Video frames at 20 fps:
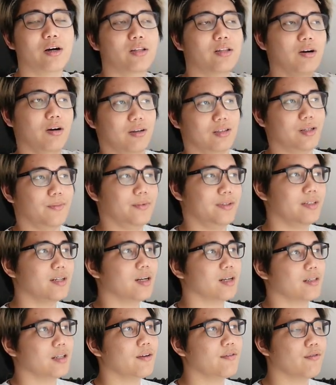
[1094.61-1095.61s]
Thường thì mình rất
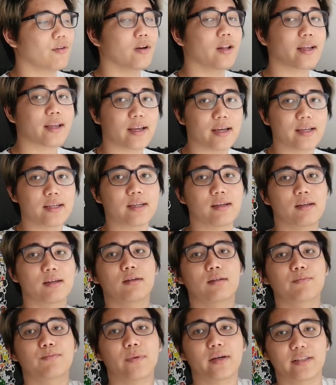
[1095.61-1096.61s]
là thích phối legging,
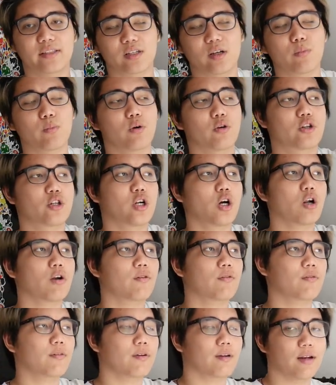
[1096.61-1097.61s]
basketball short,
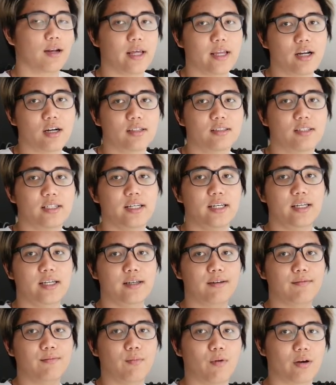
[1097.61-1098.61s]
layer tee,
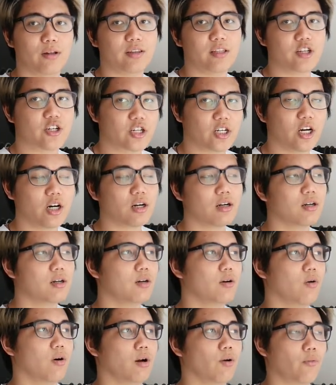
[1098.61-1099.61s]
một cái t-shirt
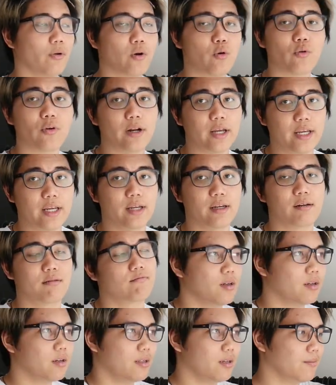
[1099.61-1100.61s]
hoặc là một cái hoodie.
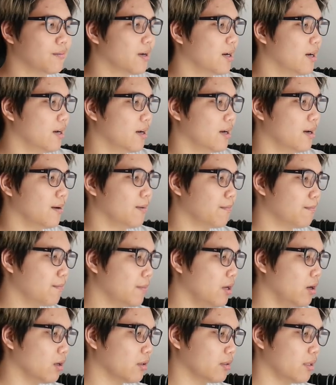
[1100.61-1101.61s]
Nhưng mà
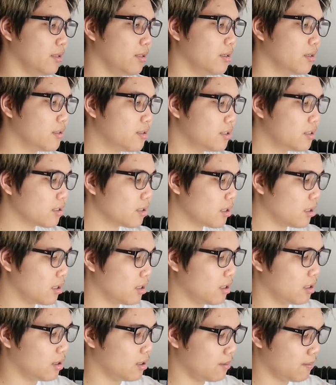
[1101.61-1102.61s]
thường thì những chiếc
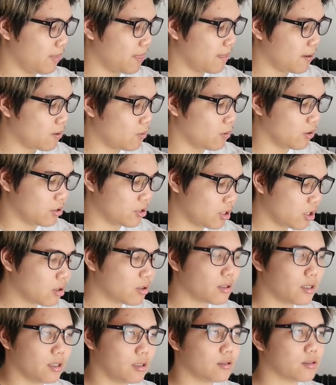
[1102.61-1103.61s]
uh, quần short
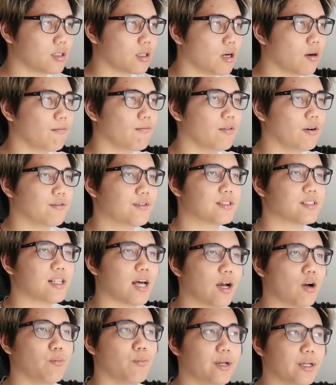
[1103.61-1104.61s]
thì nó sẽ không vừa với
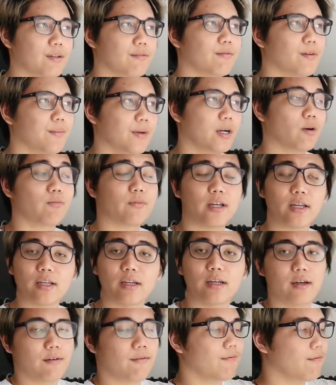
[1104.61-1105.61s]
style của mình và mình không thích,
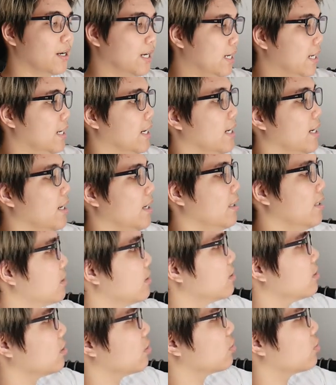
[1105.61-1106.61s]
và
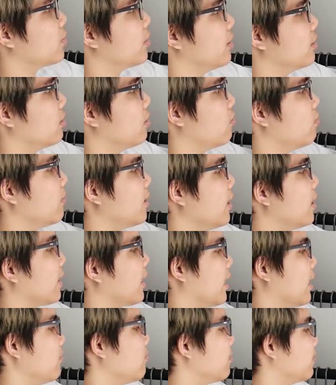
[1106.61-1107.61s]
drawstring nó cũng khá là
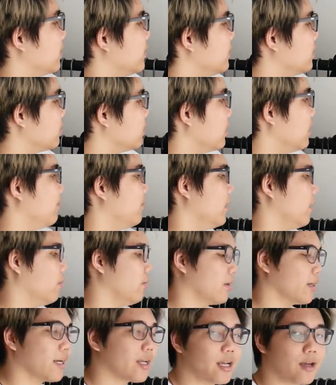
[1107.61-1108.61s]
ngắn và mình chưa tìm hiểu
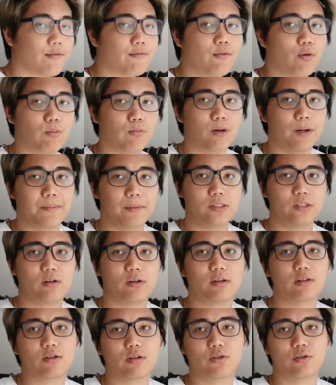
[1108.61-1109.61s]
được cách khắc phục để mà cho
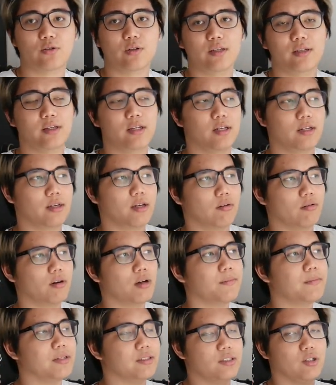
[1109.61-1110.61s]
cái drawstring nhìn kiểu
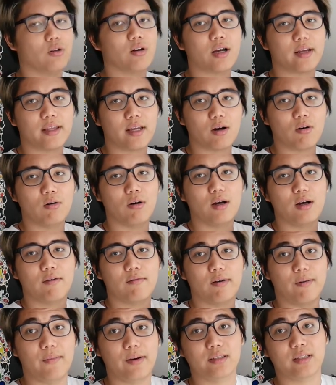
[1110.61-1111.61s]
đỡ bị díu lại nhau,
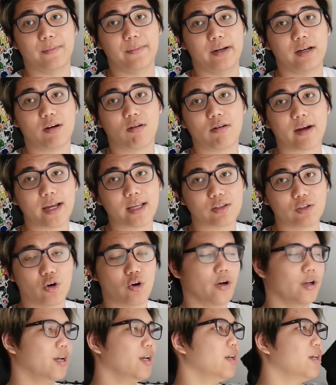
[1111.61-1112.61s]
và bây giờ mình đã có cách
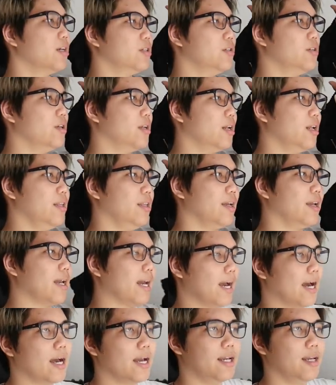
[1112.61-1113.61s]
rồi, cho nên là những
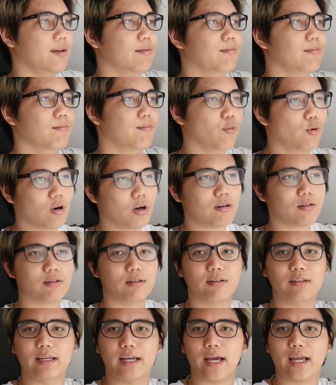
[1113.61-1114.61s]
ai muốn
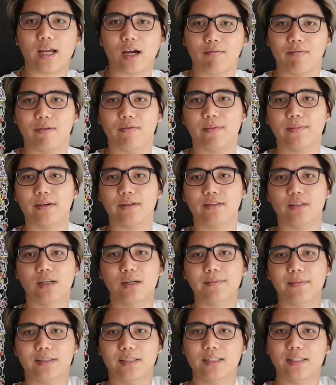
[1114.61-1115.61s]
thì hãy comment phía bên dưới,
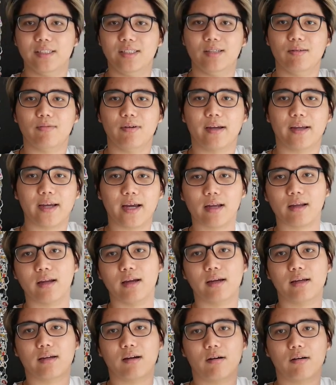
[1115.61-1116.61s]
mình sẽ chỉ cho mọi cách
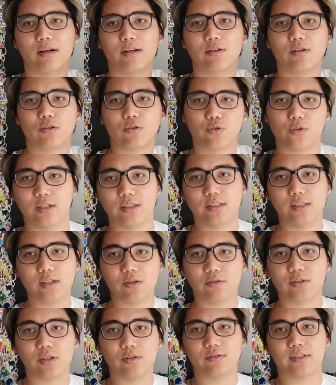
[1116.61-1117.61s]
có cái drawstring
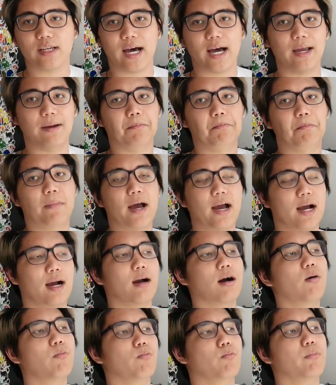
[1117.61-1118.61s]
siêu siêu dài mà
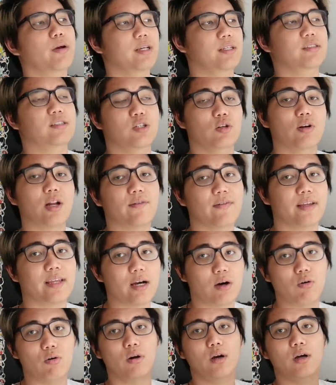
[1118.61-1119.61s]
không bị díu lại với nhau.